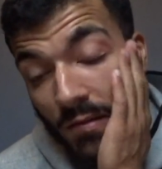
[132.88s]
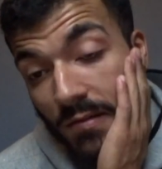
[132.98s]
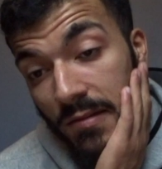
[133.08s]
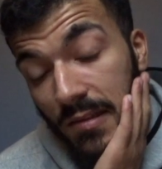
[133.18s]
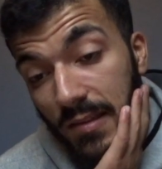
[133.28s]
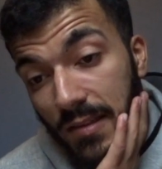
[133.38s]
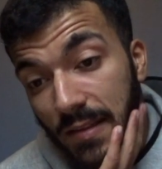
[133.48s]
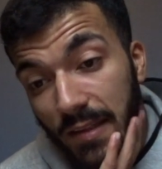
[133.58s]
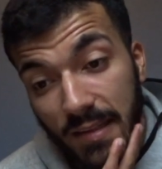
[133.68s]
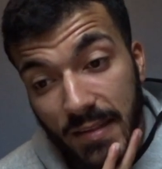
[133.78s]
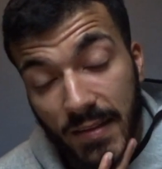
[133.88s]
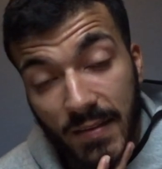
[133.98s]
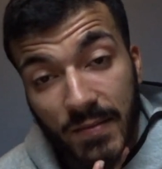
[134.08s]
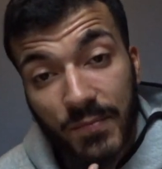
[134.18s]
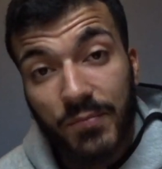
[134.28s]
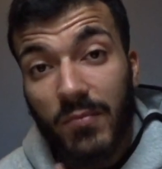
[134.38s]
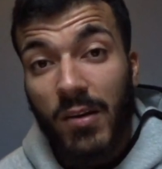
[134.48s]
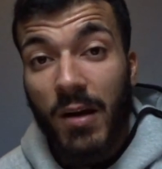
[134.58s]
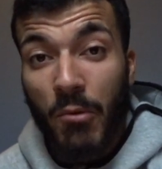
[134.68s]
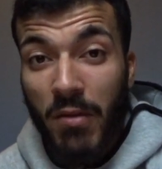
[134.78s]
Voilà, c'est triste.
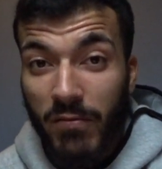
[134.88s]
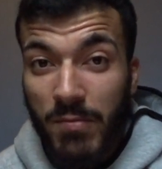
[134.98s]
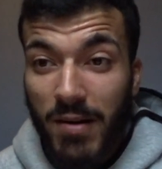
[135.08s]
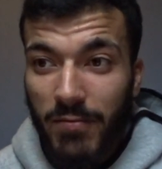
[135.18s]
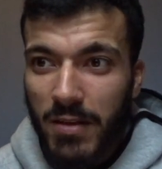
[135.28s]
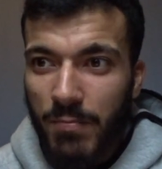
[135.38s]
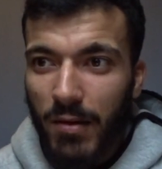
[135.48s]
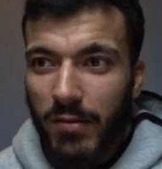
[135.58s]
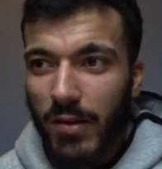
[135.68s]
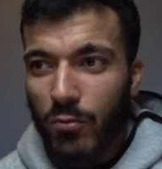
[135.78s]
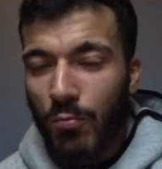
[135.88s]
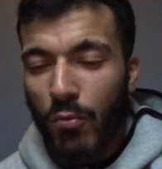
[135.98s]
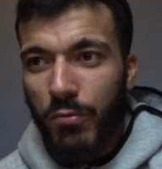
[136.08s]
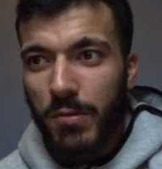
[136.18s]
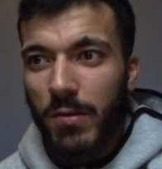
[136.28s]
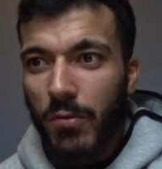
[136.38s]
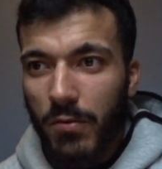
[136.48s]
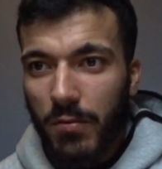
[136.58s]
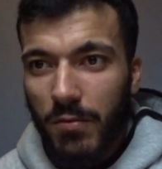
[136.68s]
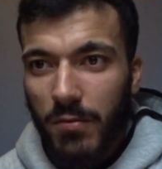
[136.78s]
À mon avis, Marvel est parti à son procès. Euh,
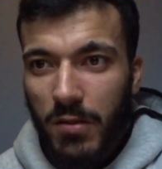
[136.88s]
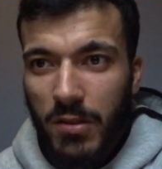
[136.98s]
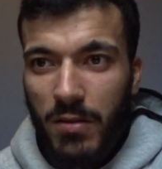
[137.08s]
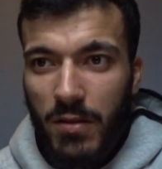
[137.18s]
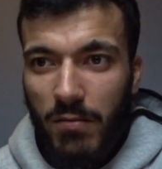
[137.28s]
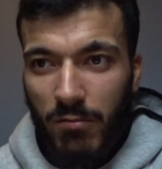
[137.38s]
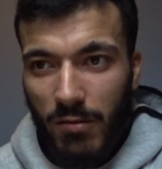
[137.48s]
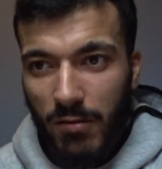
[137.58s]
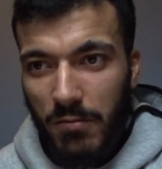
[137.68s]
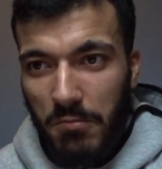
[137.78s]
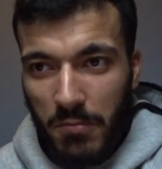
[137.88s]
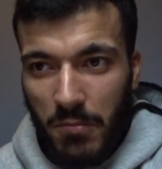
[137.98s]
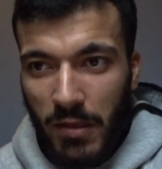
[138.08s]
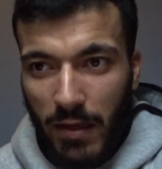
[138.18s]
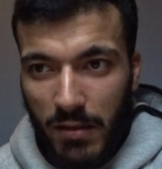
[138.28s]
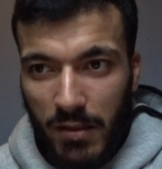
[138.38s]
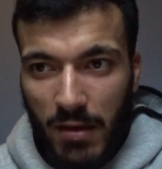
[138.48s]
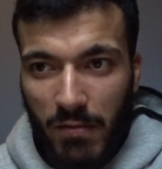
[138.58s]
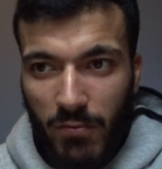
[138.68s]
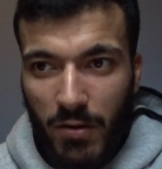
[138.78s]
il se disait, voilà, les risques à
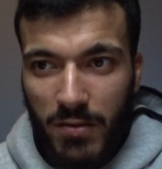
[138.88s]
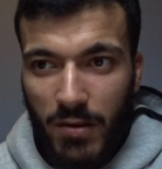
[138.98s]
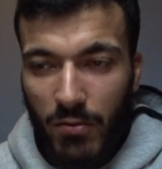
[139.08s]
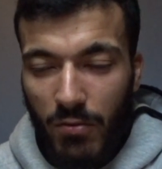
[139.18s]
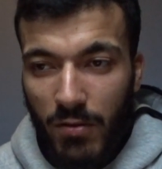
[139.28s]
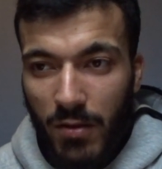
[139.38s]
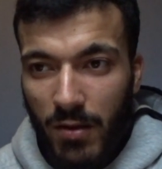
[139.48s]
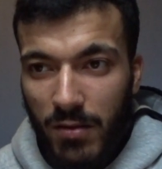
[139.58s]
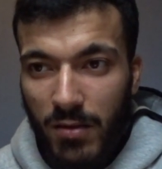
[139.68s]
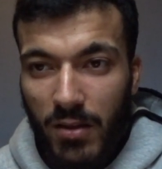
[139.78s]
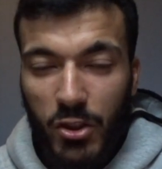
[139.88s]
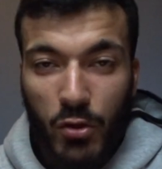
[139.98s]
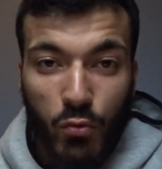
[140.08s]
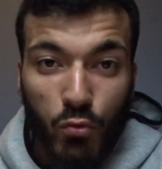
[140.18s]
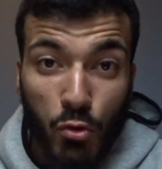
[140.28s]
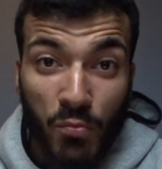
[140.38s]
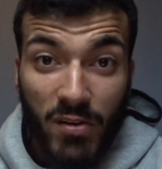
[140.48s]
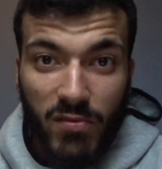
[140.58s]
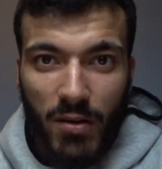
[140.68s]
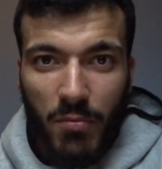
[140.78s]
avoir, c'est sa chaîne YouTube,
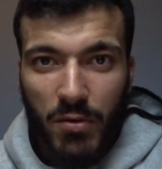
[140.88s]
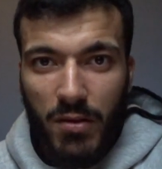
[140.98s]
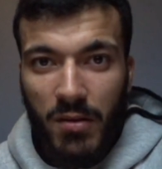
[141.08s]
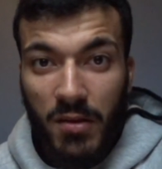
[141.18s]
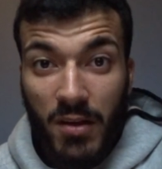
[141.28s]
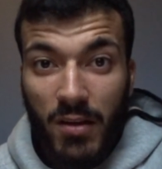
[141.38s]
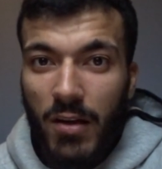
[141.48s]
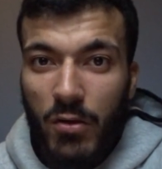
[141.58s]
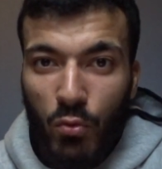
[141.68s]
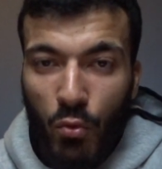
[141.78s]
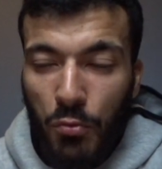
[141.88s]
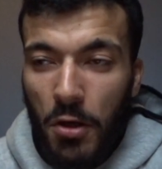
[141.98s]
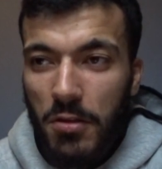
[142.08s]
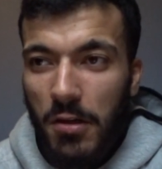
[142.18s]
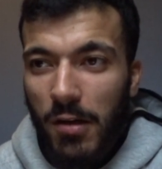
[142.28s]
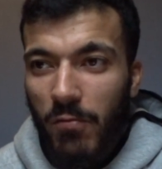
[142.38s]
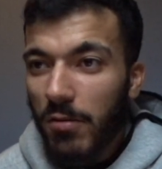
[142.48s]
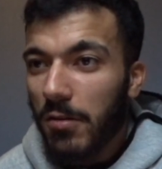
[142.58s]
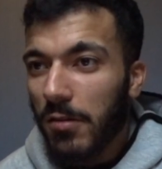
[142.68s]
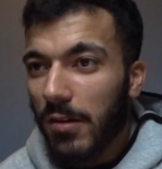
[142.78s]
il et son compte Instagram,
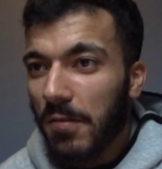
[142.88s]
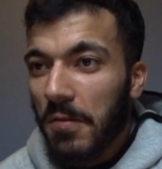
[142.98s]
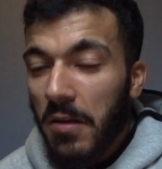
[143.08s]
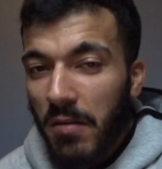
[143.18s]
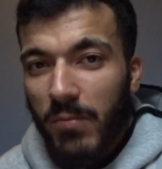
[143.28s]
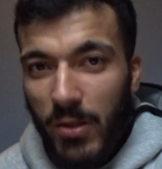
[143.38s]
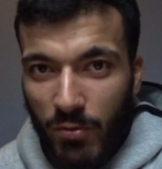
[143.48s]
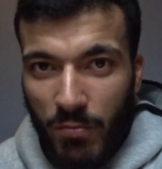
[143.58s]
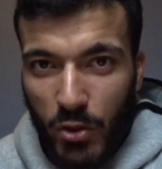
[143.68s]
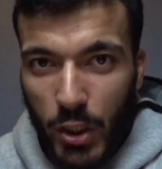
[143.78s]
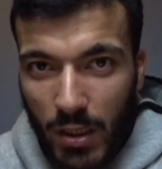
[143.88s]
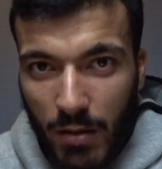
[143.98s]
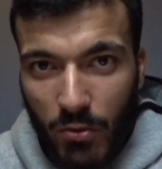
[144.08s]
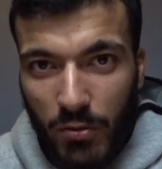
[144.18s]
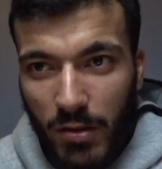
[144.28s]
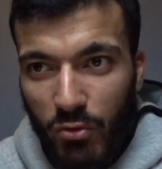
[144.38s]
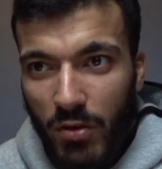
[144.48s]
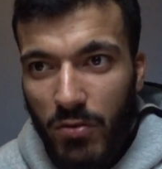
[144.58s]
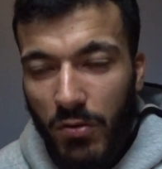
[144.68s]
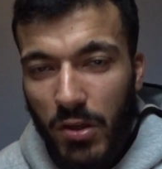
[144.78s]
voilà peut je vais manger une amende et je vais
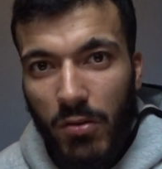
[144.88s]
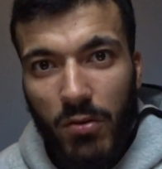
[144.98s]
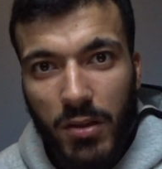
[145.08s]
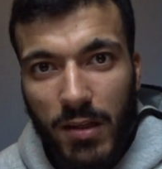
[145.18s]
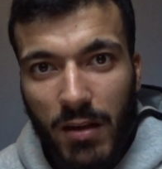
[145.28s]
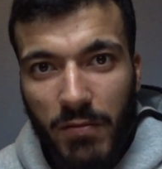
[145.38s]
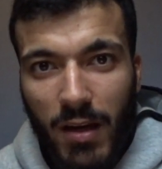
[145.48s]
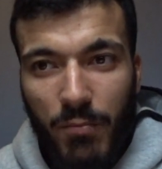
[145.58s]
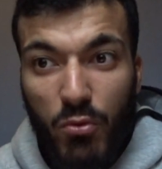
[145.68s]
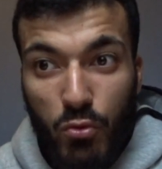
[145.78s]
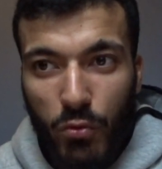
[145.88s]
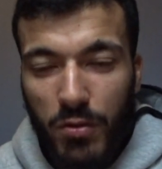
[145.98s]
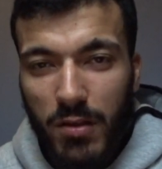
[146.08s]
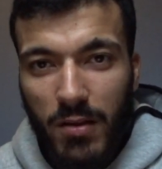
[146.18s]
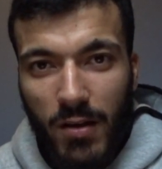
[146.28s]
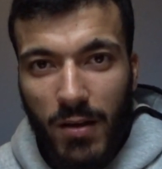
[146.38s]
ressortir tranquille avec un peu de sursis.